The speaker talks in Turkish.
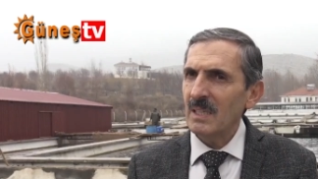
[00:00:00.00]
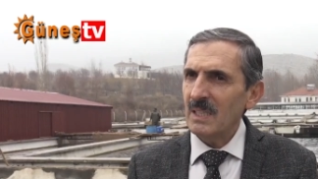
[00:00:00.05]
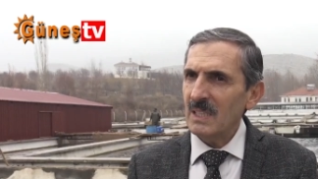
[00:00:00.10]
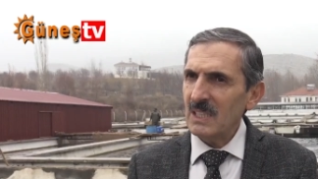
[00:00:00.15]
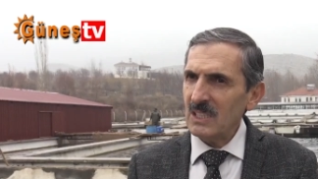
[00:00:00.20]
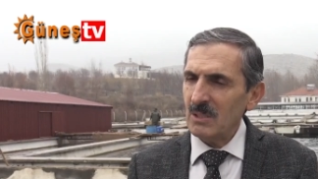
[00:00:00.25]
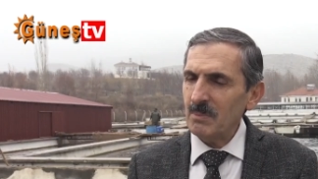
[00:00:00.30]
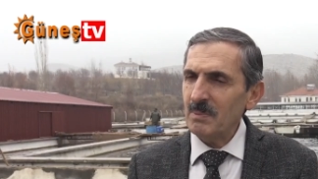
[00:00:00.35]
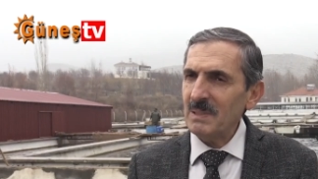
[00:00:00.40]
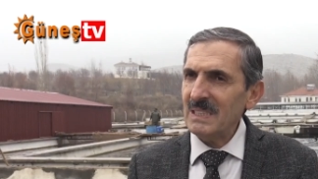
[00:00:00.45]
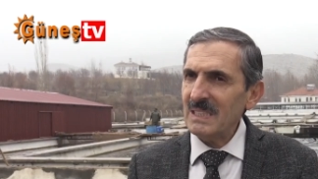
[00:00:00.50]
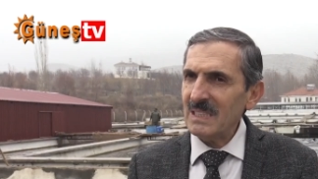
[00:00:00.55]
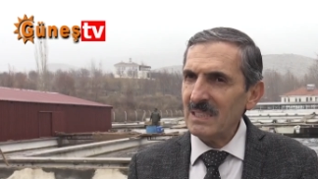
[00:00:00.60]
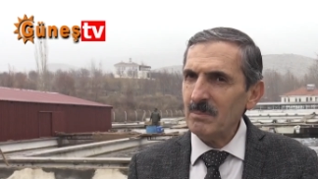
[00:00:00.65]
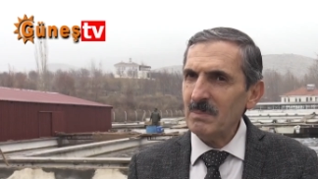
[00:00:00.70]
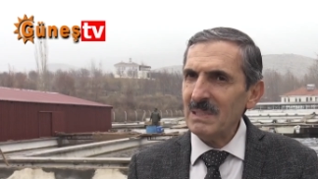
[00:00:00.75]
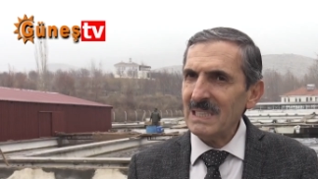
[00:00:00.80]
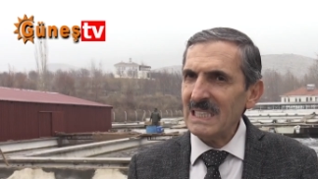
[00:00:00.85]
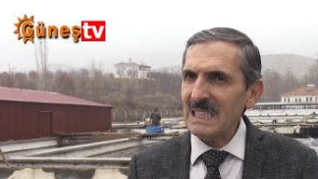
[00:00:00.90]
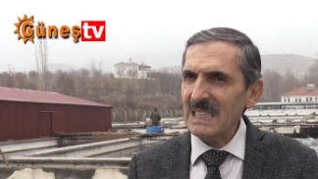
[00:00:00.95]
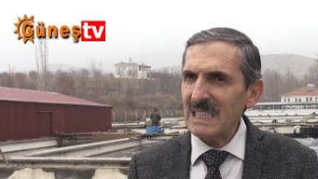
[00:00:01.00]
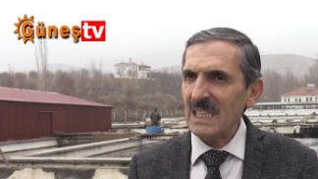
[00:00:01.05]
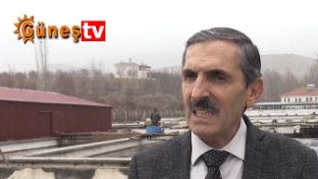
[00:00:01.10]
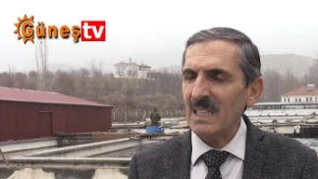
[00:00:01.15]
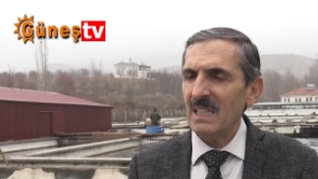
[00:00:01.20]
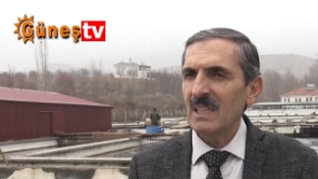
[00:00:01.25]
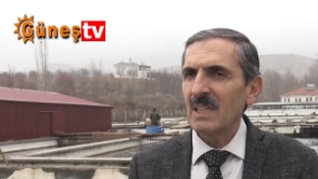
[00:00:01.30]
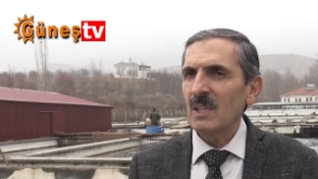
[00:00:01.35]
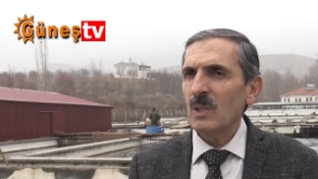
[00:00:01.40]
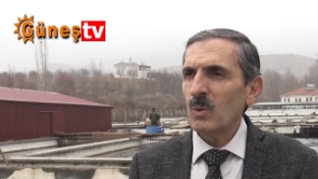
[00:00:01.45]
2020
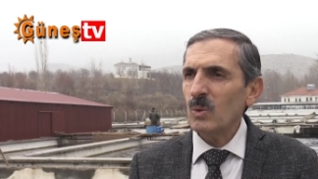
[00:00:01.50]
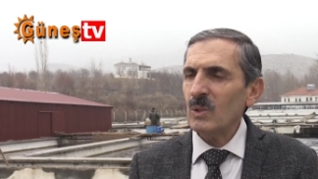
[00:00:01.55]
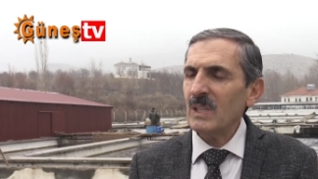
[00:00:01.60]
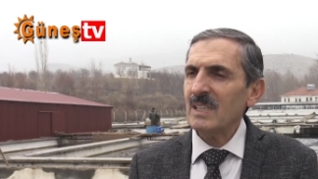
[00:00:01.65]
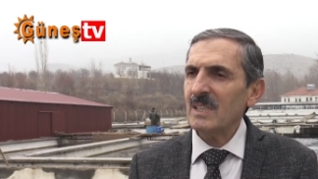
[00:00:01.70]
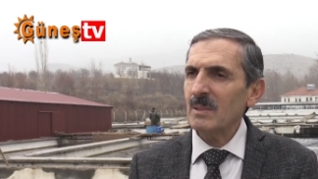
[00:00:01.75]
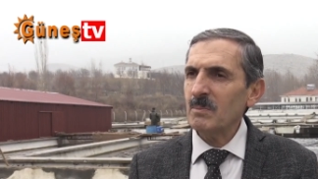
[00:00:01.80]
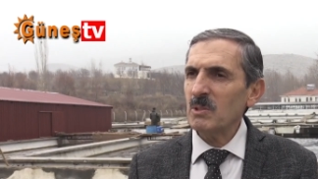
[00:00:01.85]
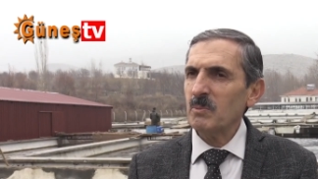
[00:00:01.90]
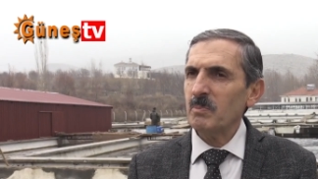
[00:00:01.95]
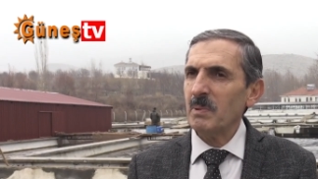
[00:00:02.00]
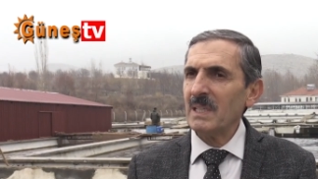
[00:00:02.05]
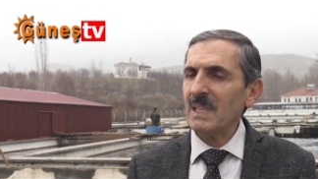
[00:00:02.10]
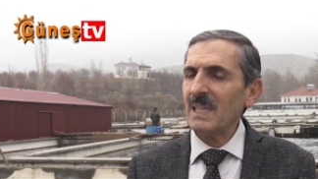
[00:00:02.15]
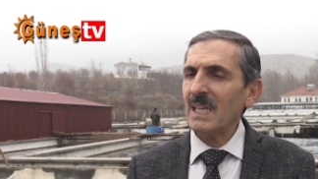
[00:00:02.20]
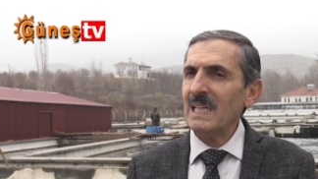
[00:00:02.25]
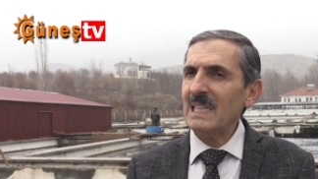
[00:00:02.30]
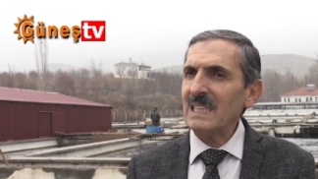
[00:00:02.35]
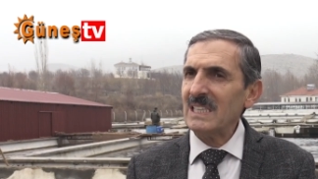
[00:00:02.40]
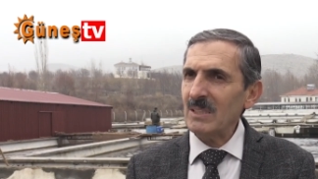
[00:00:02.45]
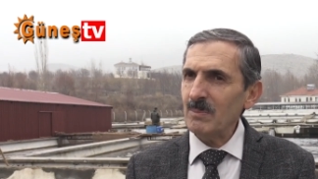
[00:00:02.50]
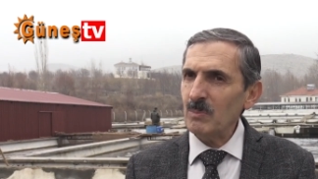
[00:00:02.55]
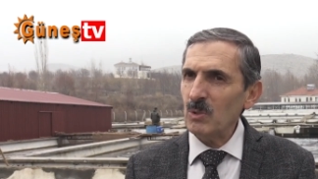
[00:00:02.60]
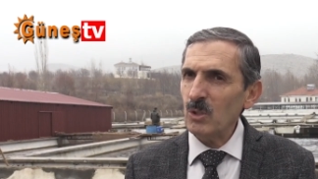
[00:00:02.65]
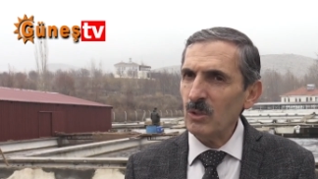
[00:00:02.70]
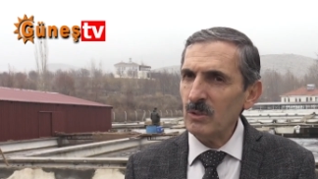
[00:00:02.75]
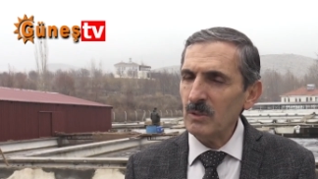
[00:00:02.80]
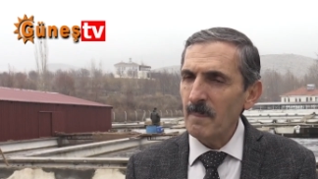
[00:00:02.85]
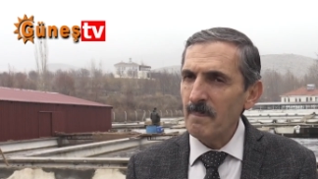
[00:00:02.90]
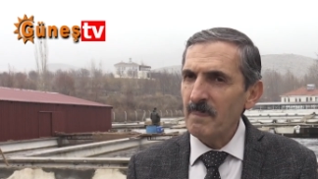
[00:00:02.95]
yılına ürettiğimiz barık 52
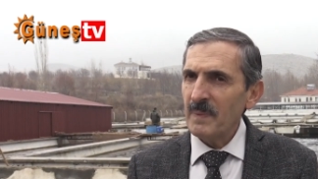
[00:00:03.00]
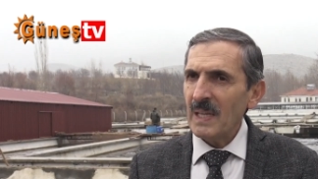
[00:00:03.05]
milyon